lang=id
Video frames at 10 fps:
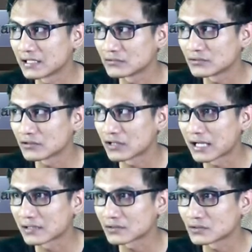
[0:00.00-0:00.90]
untuk
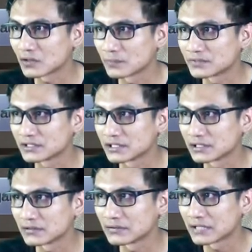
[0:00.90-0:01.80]
kartu
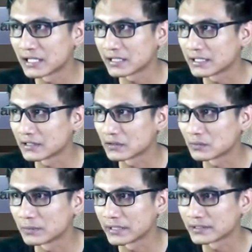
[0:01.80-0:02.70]
opsional hero
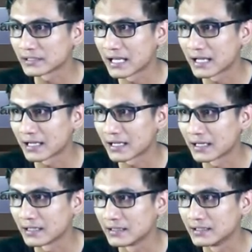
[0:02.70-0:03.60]
battle langka.
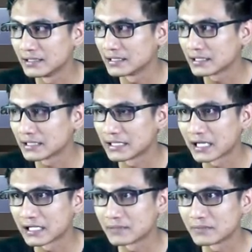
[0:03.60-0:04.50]
Yang
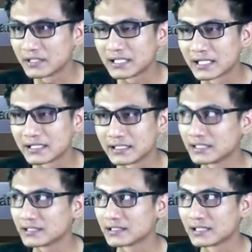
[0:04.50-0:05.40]
kalian beli yang
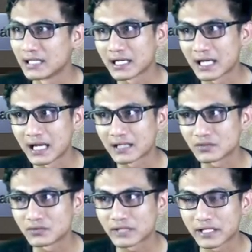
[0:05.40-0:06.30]
ini,
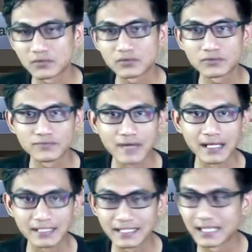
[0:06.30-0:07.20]
kartu rekrut
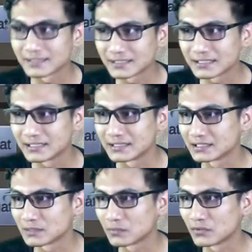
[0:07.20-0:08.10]
aliansi
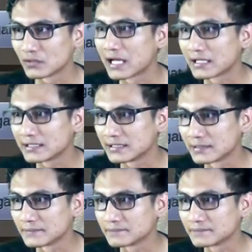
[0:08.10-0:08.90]
10 kali ya.